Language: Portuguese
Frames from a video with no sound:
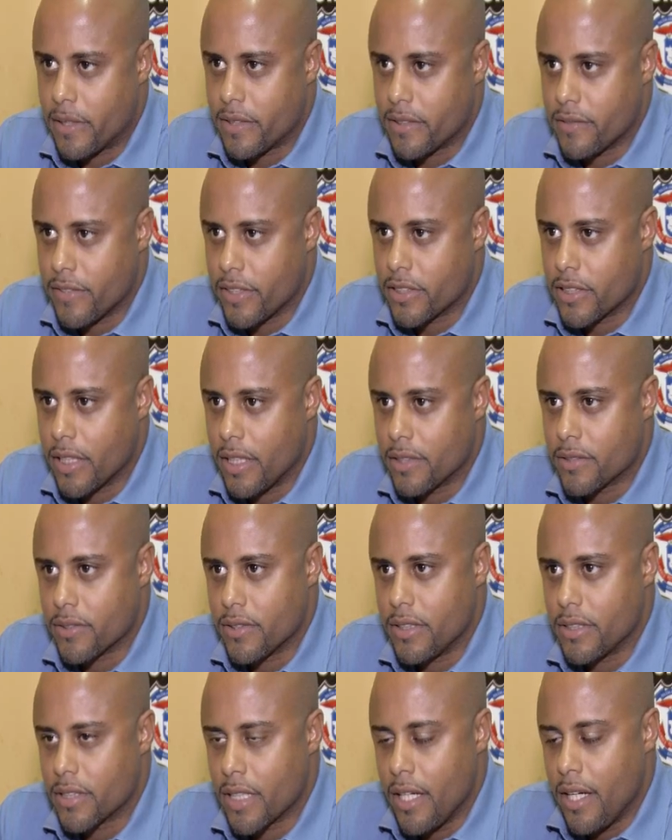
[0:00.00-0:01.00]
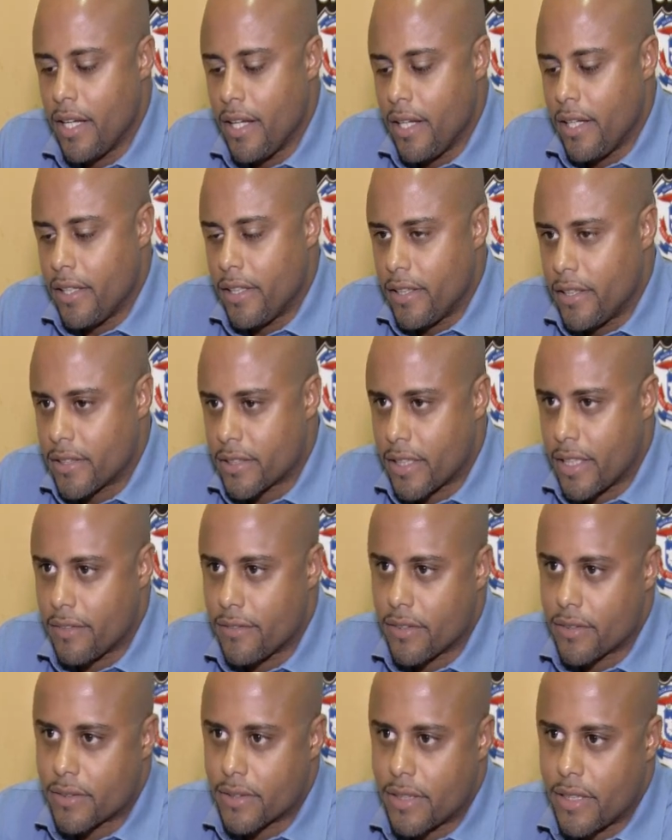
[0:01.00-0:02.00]
Pelas investigações,
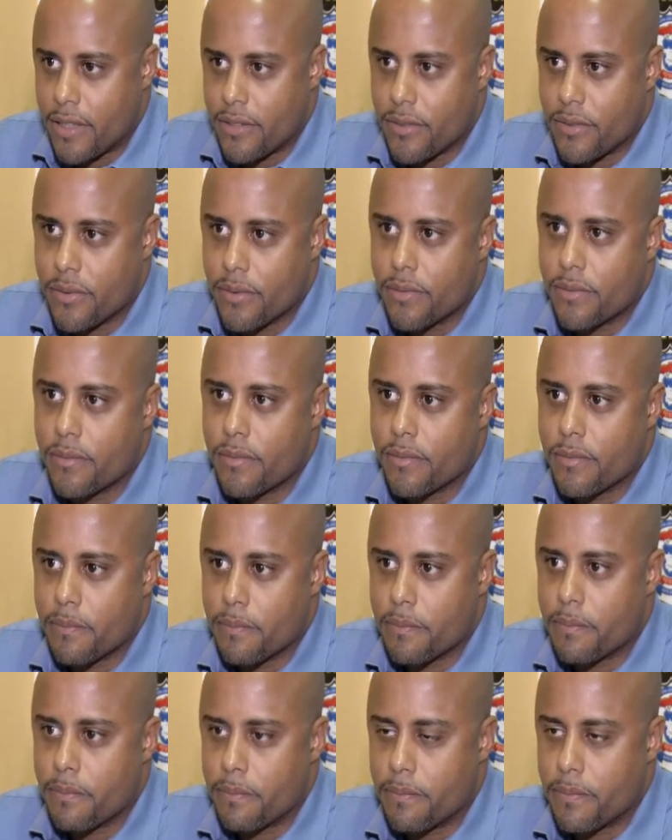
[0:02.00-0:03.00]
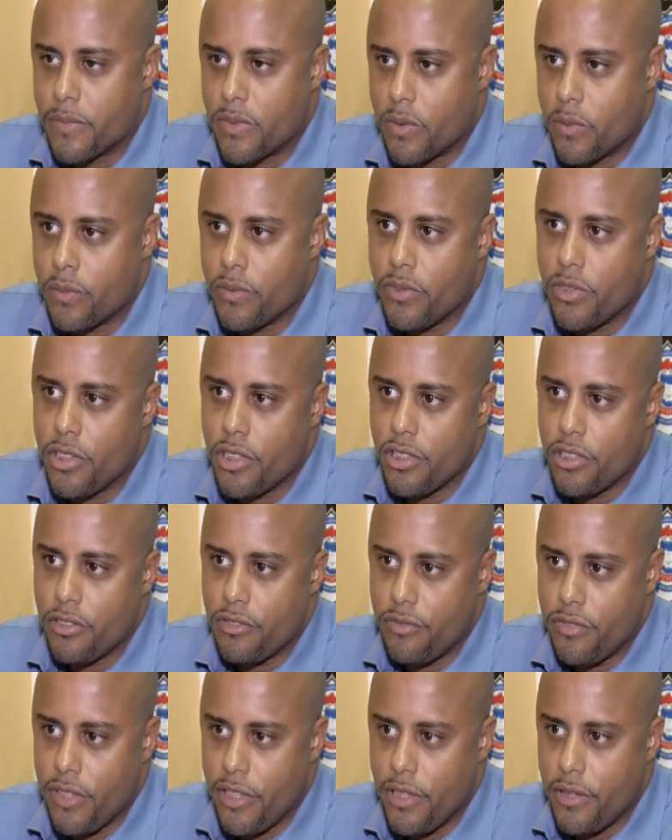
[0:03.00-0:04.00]
estava tendo um
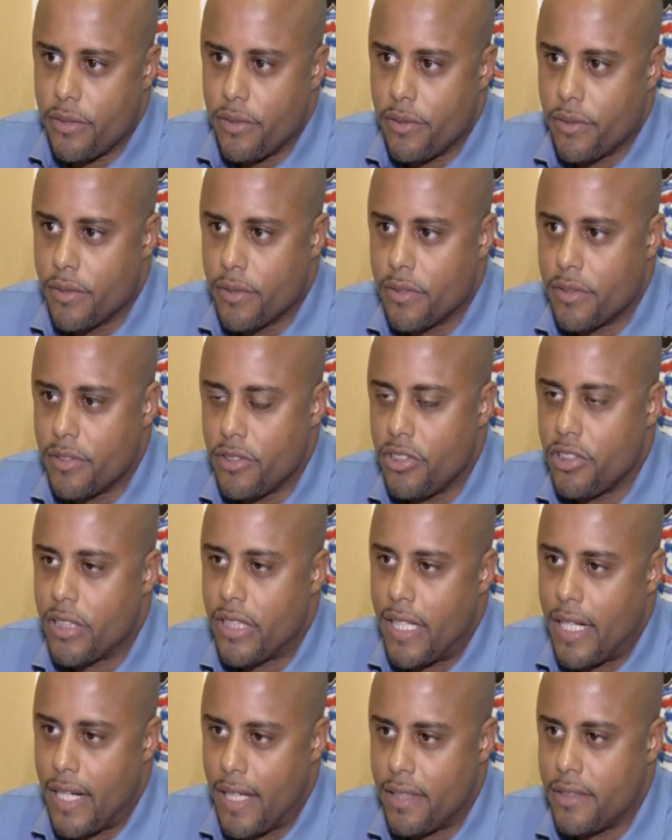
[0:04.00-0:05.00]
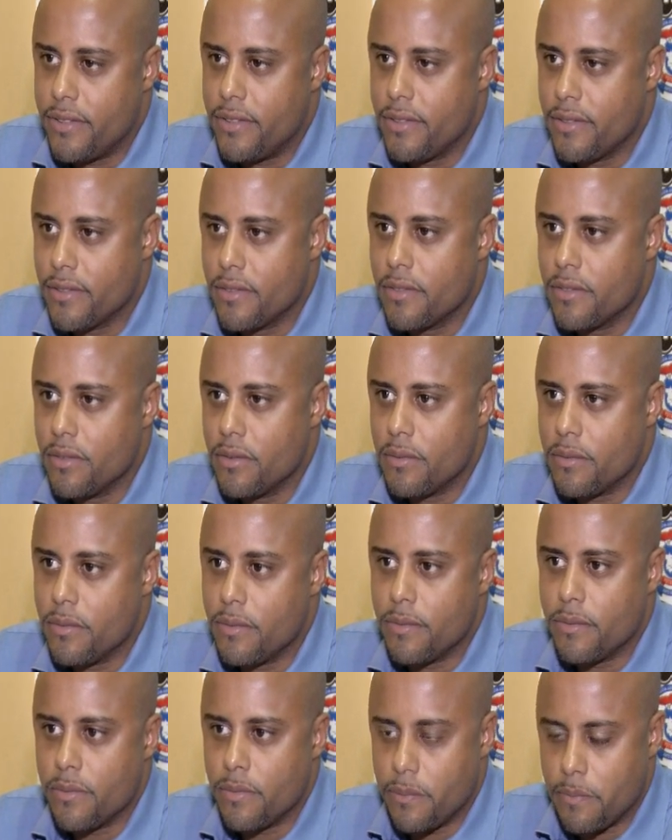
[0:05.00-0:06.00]
desvio de gado
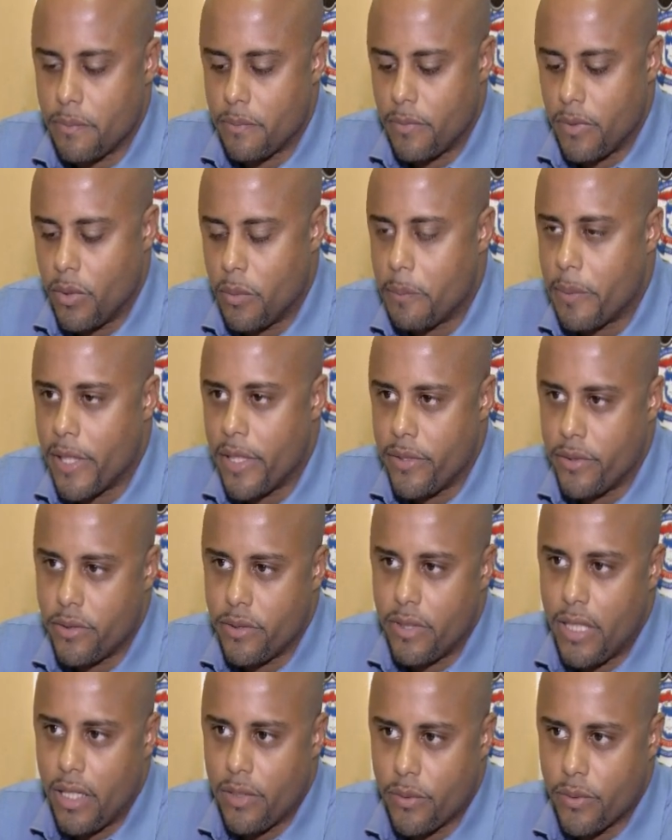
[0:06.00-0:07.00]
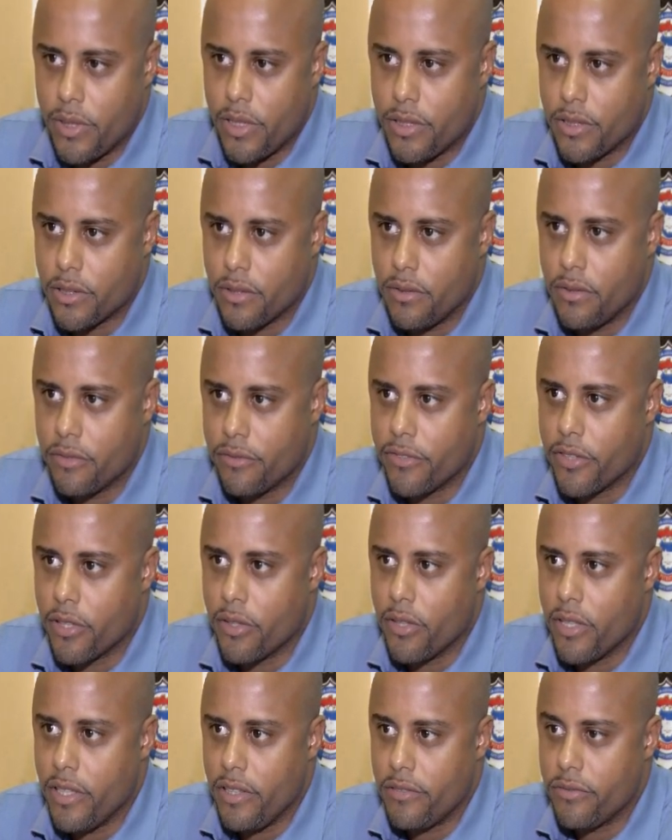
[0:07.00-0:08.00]
no período da noite, no
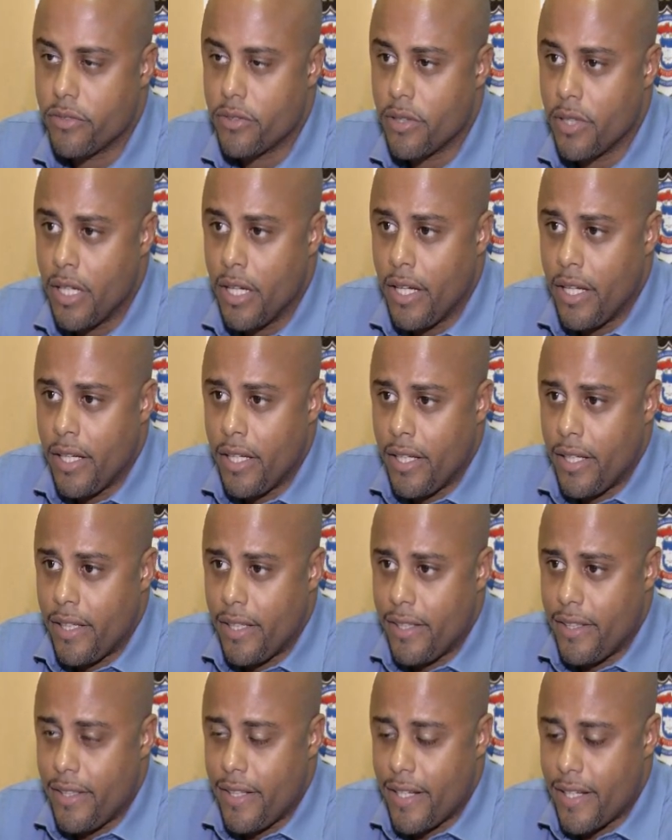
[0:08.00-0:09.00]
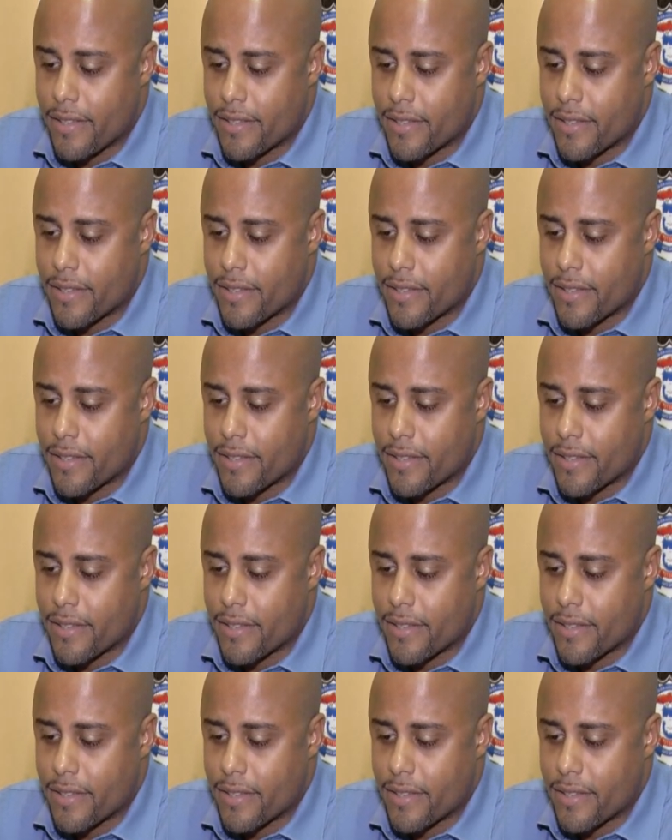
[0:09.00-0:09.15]
frigorífico. E